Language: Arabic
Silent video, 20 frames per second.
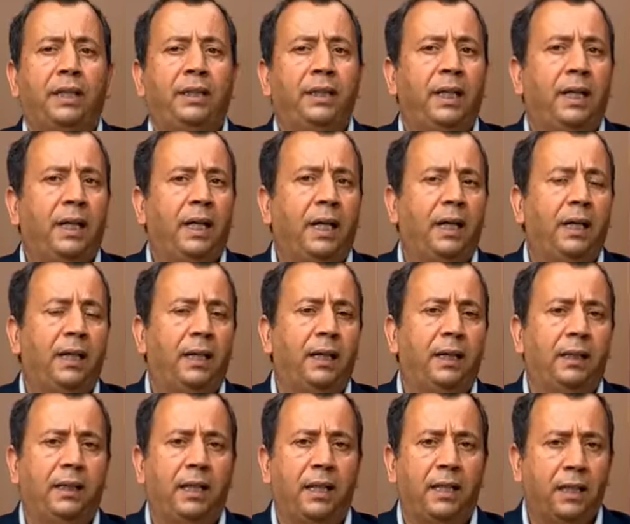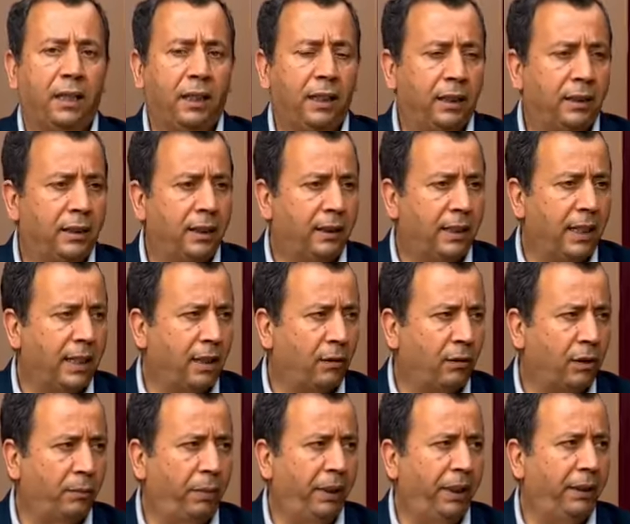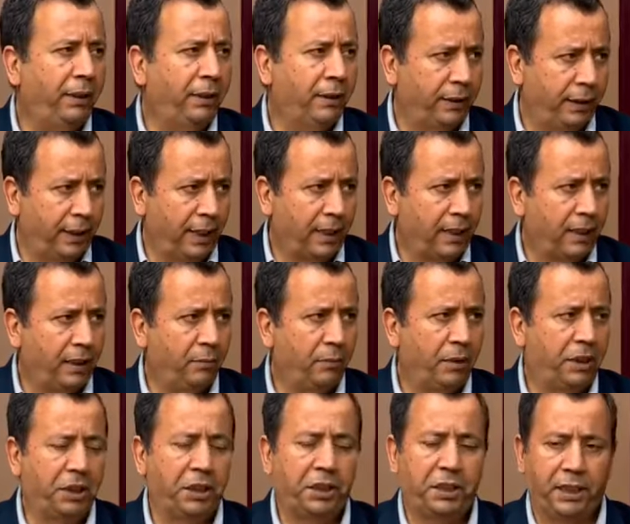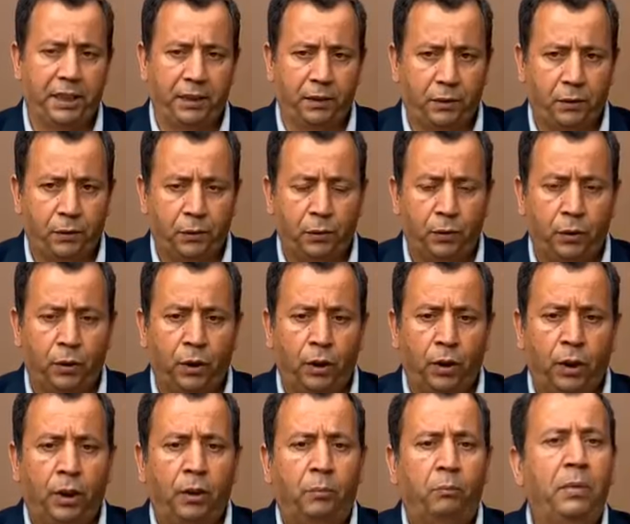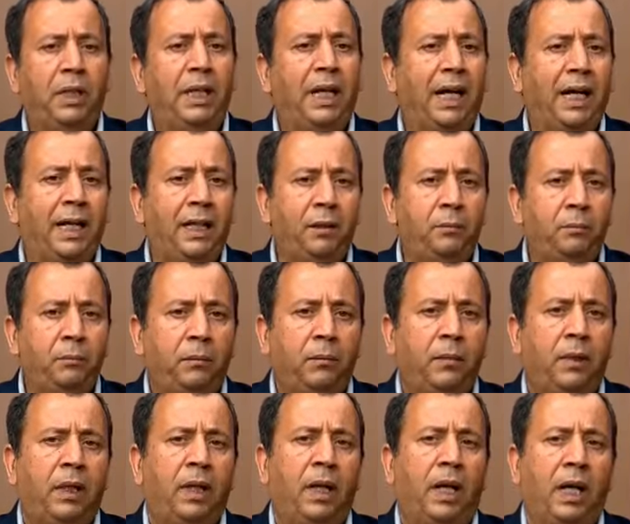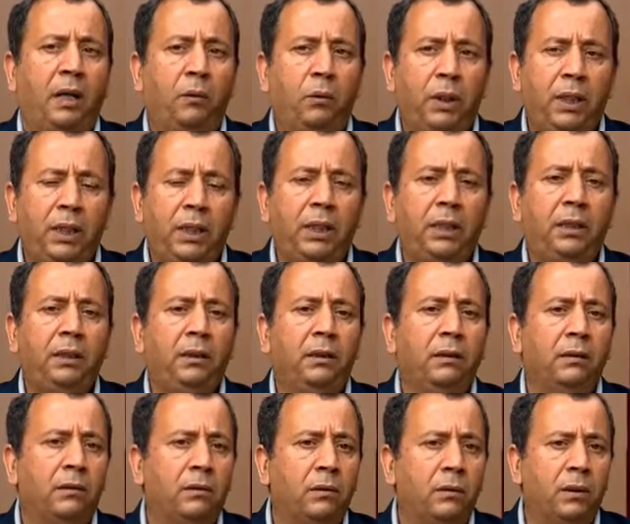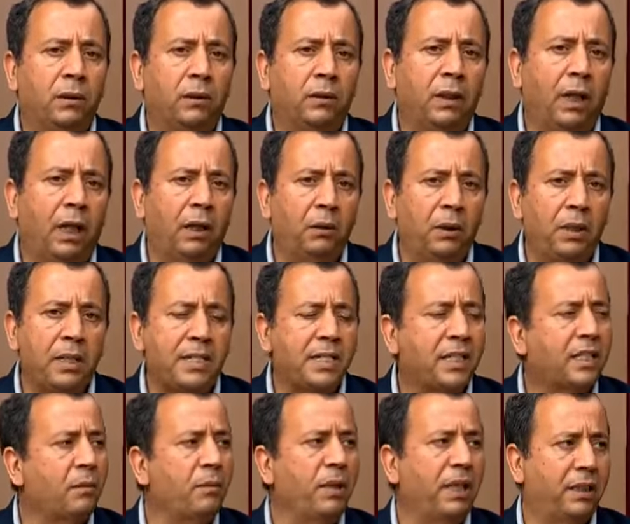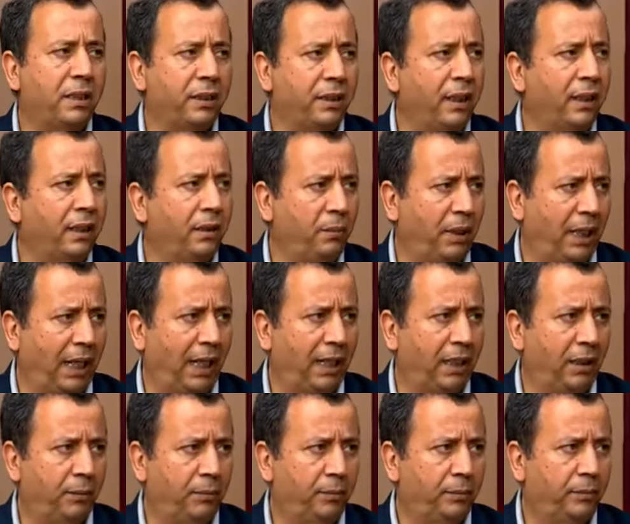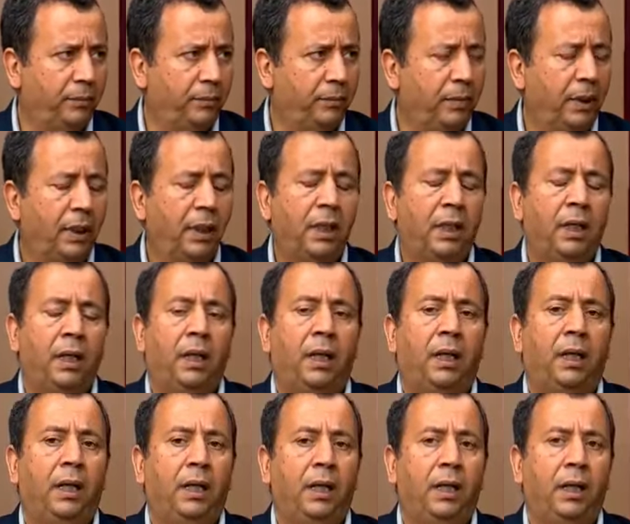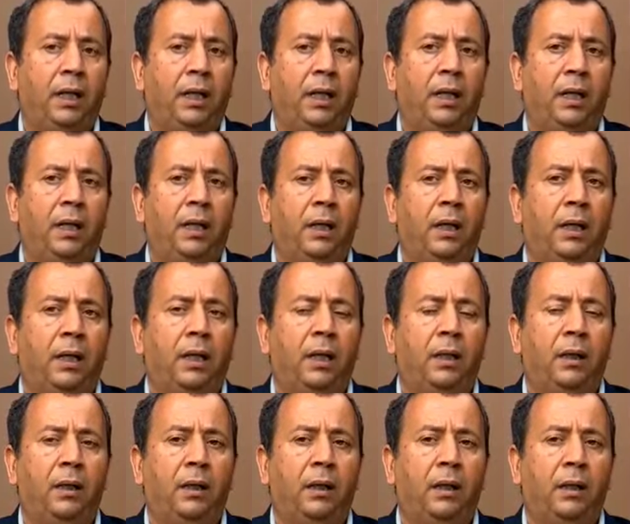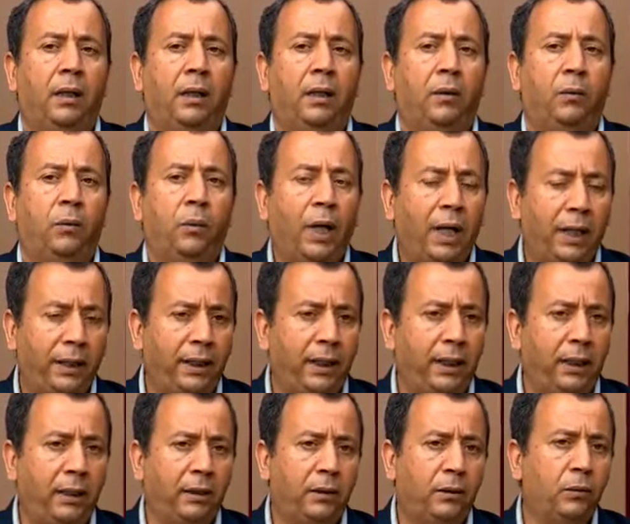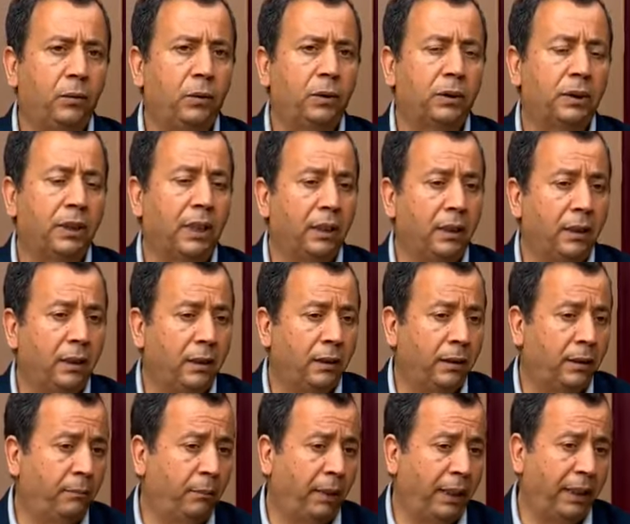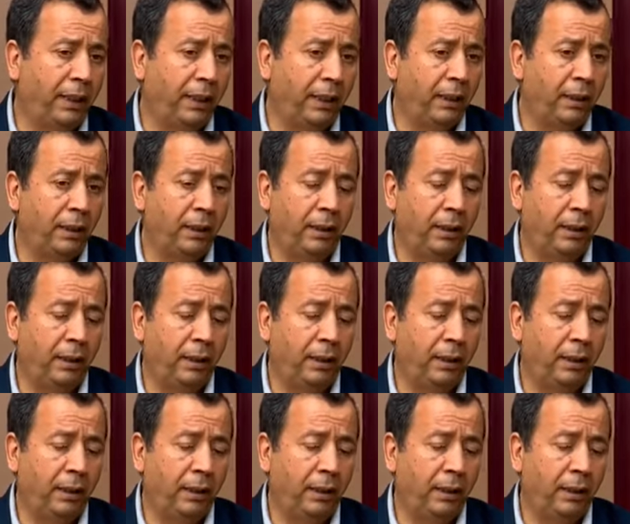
عندنا 43 رياضي باش يشاركوا من العالم حوالي قلت لك حوالي 600 رياضي من العالم آه واحنا تونس آه، معناها